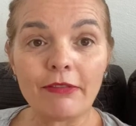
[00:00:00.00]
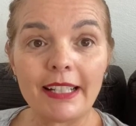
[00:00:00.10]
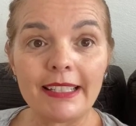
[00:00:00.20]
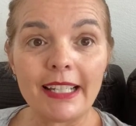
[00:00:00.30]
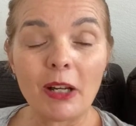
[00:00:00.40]

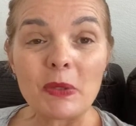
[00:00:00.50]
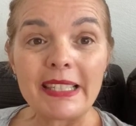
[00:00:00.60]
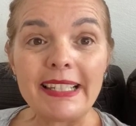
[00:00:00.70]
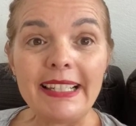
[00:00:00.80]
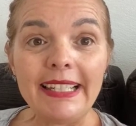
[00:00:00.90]
weil sie aus
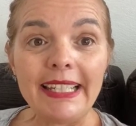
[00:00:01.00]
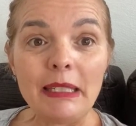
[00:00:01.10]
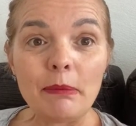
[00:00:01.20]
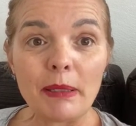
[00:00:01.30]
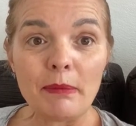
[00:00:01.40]

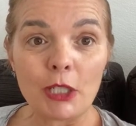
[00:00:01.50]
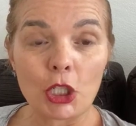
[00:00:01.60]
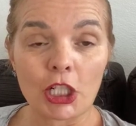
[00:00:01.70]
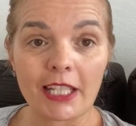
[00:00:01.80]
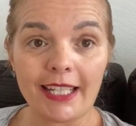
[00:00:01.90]
Liebe
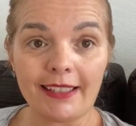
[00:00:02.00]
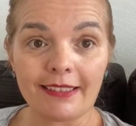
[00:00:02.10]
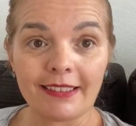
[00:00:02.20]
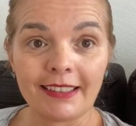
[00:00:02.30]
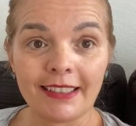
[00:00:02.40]
besteht,